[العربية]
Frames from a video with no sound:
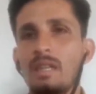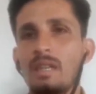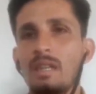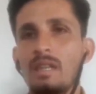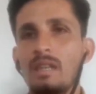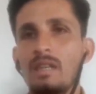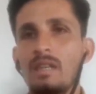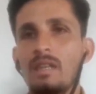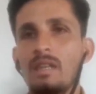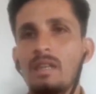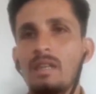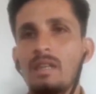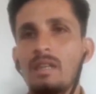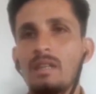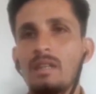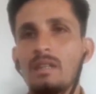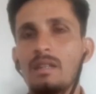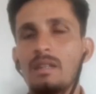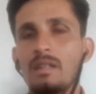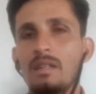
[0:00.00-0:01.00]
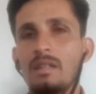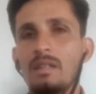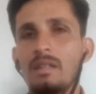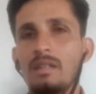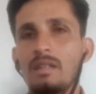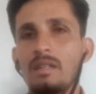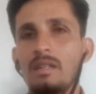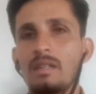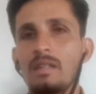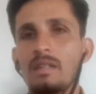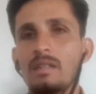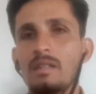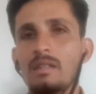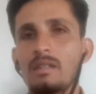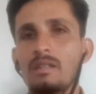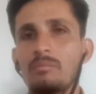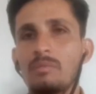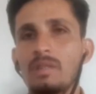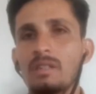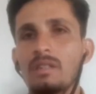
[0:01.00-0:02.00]
آه،
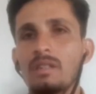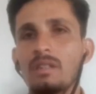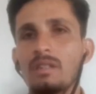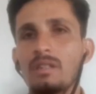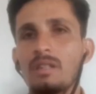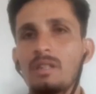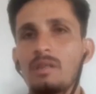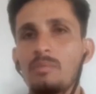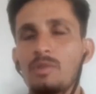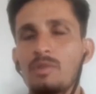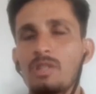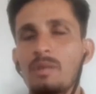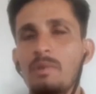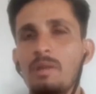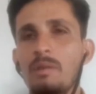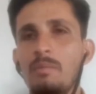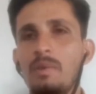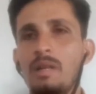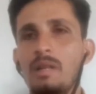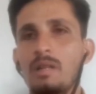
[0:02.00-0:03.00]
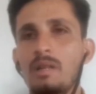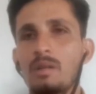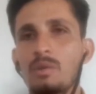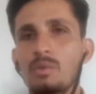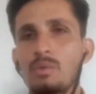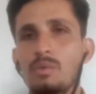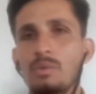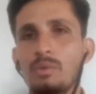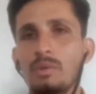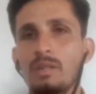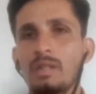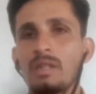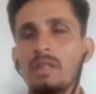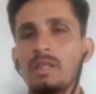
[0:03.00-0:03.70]
لمنطقتنا بالشمال المحرر السوري